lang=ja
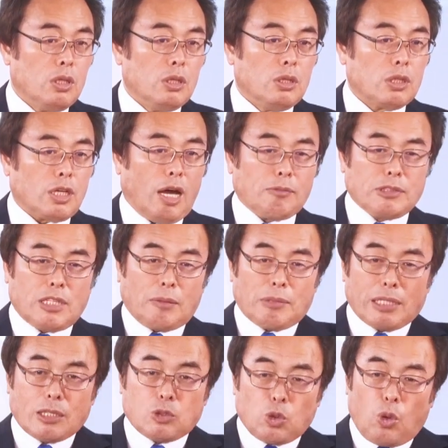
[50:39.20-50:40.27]
神様
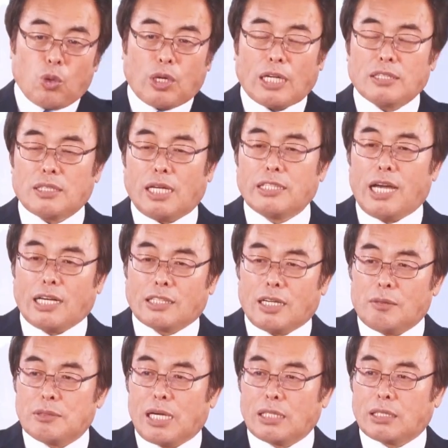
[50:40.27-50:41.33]
にそう簡単に諦
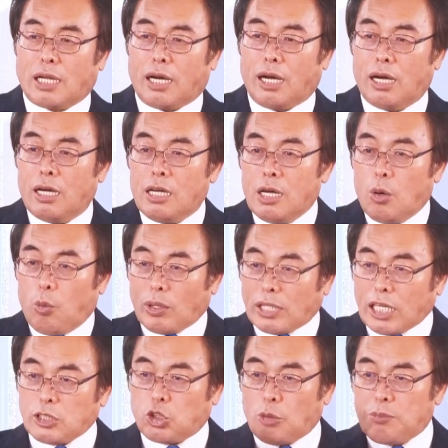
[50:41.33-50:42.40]
められたら
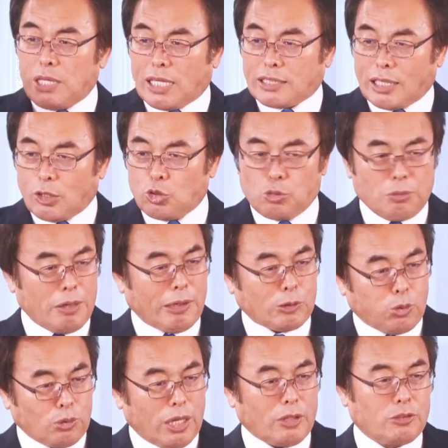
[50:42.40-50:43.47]
私と皆さんの運命は
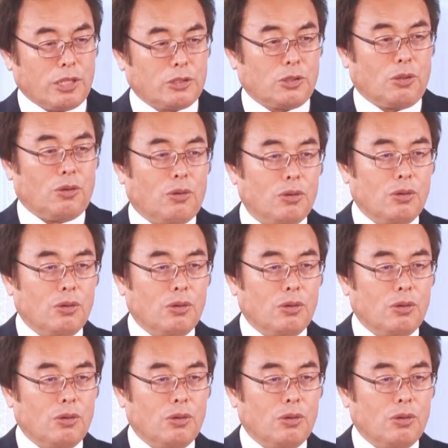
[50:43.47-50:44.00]
となるでしょ